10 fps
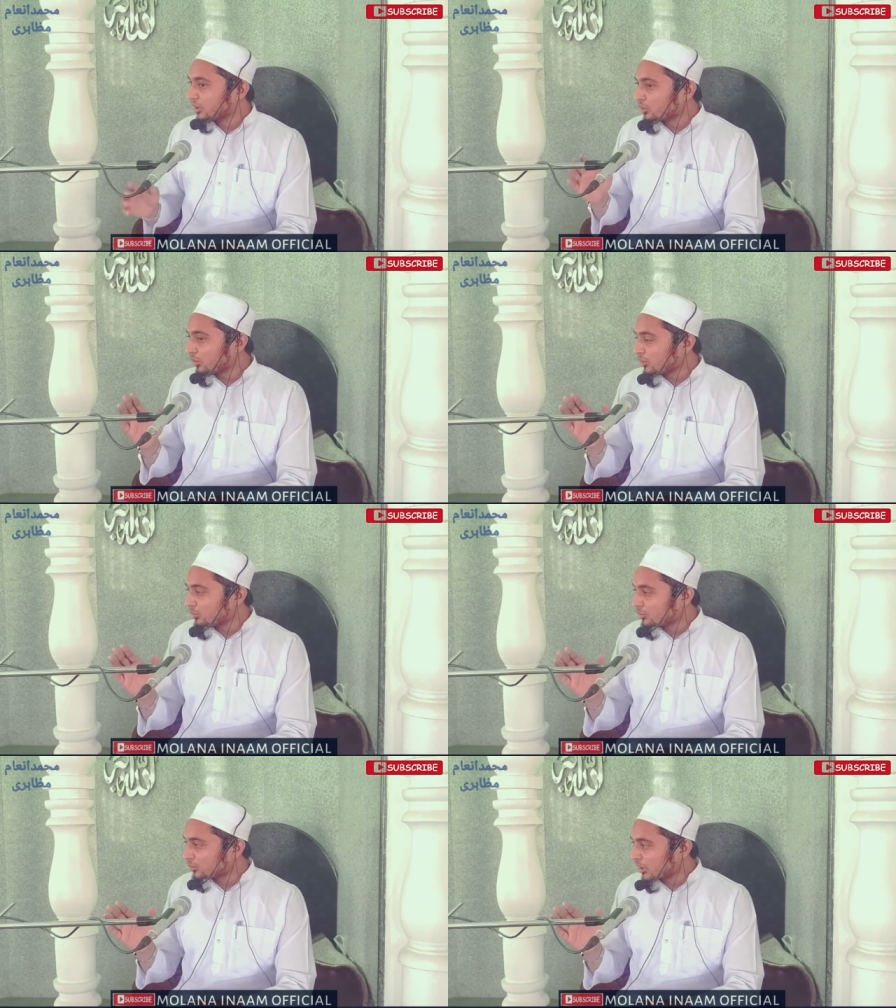देखो
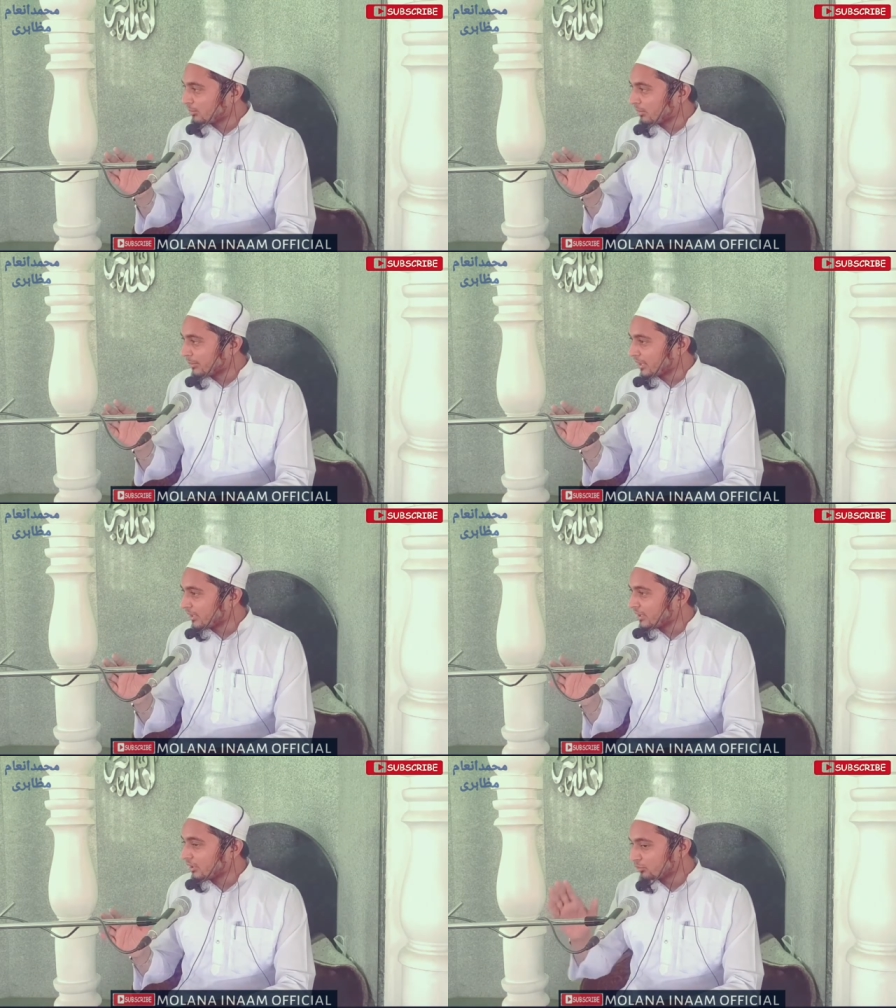इन्होंने जो कलमा पढ़ा
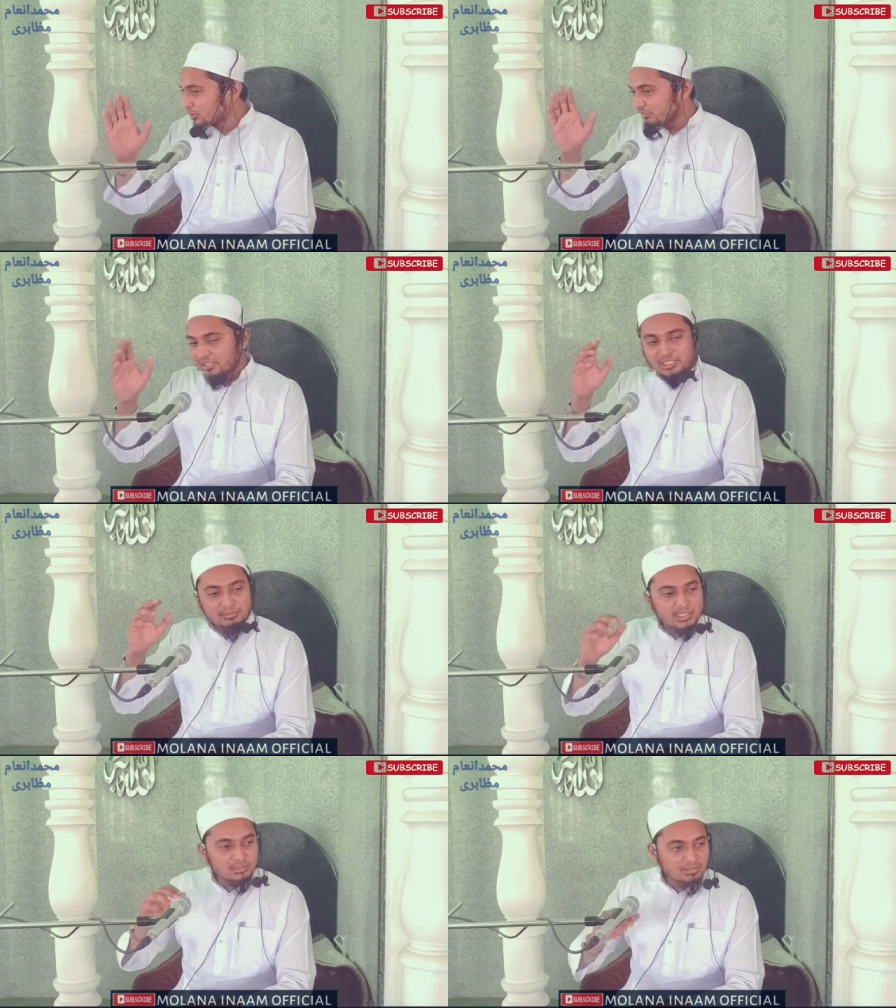है ना वो जवानी
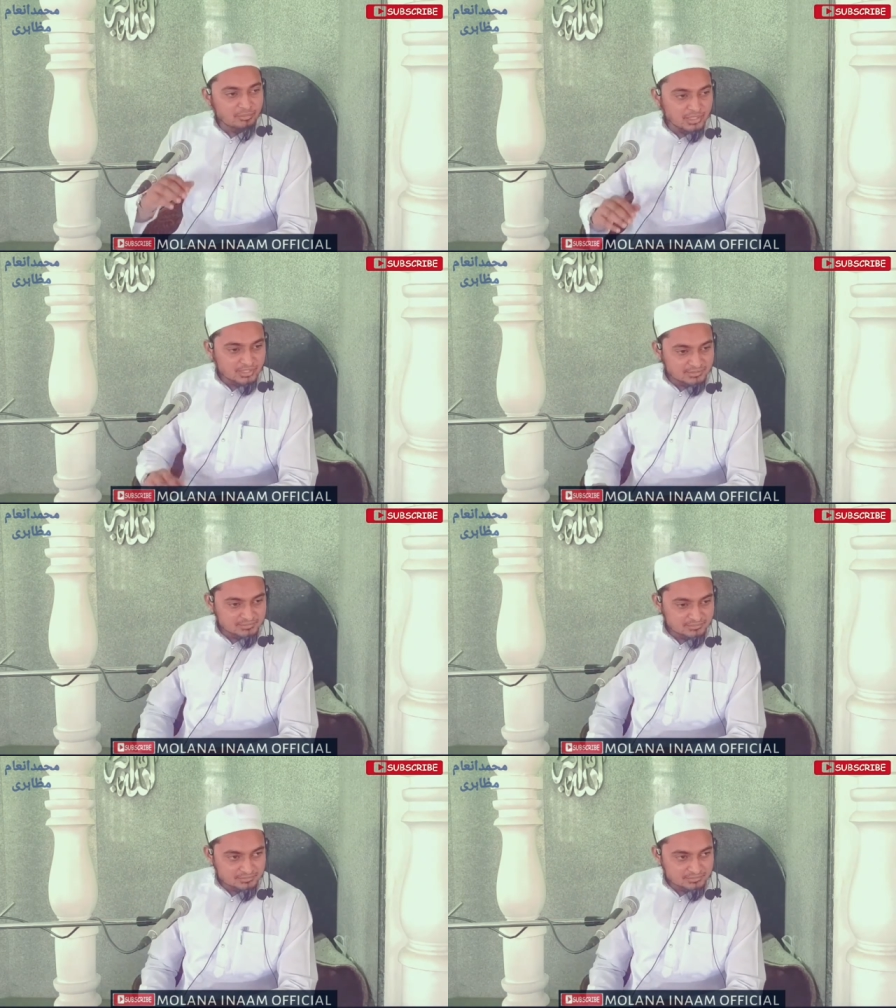में कलमा पढ़ा है